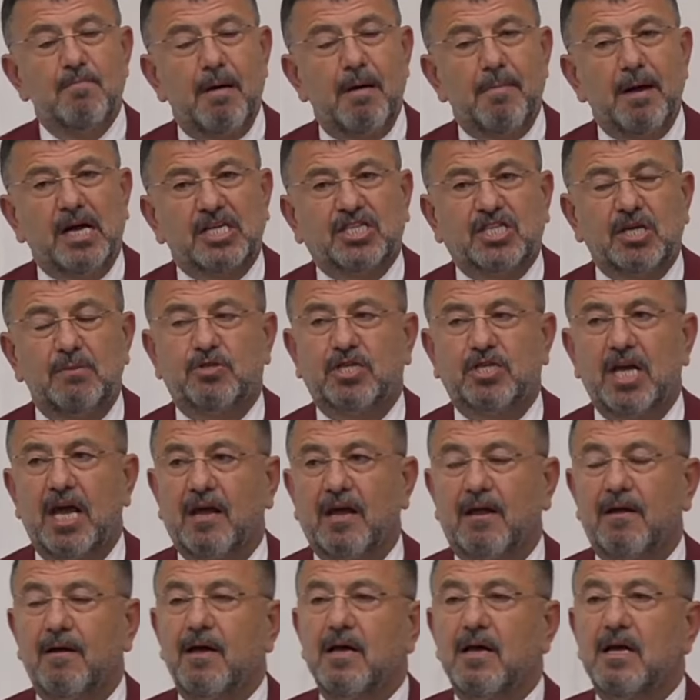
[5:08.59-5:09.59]
Mehmet
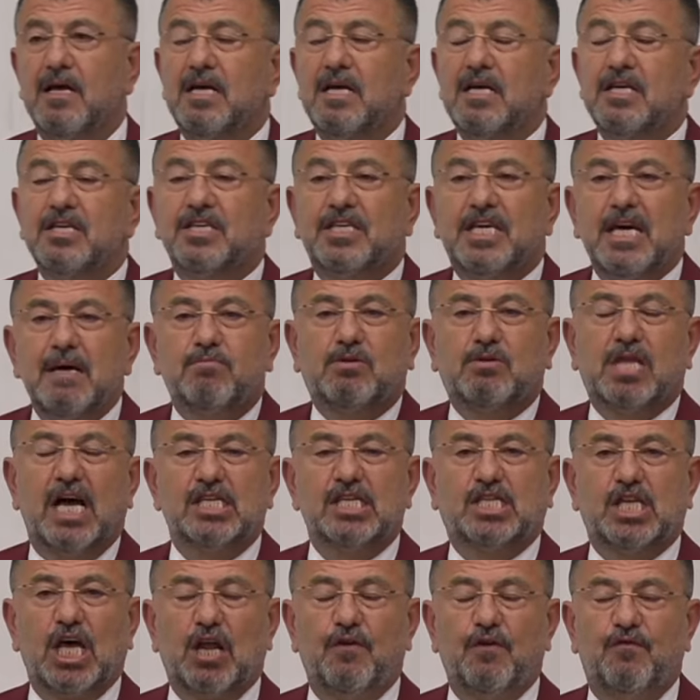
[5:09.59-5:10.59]
Şimşek kim
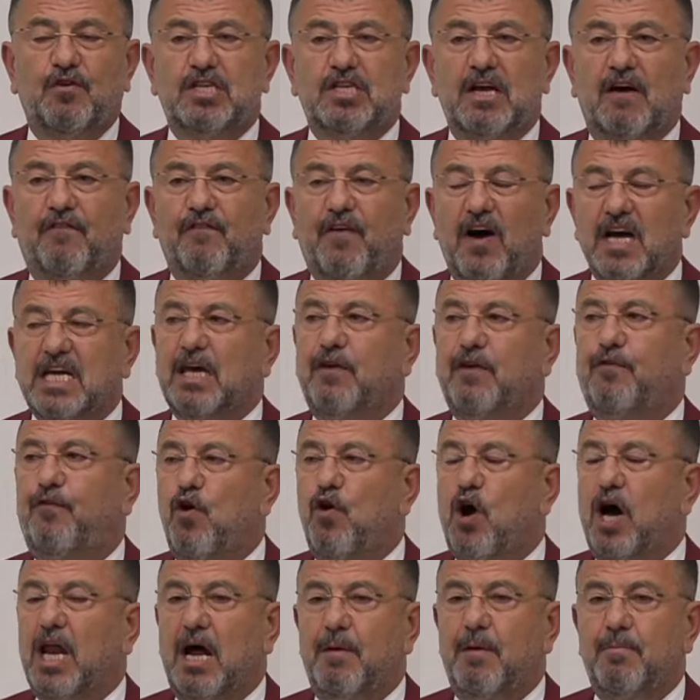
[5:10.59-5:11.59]
tasarruf edecek? Fakir
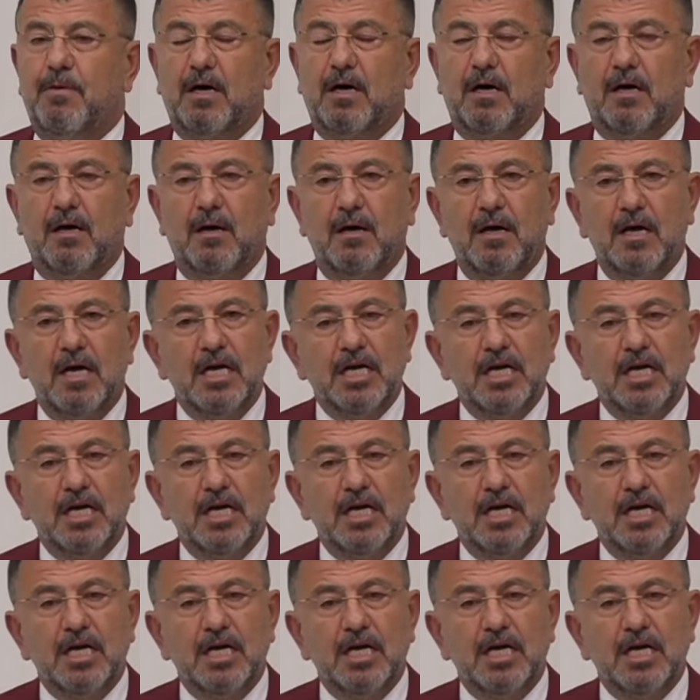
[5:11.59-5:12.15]
fukara mı?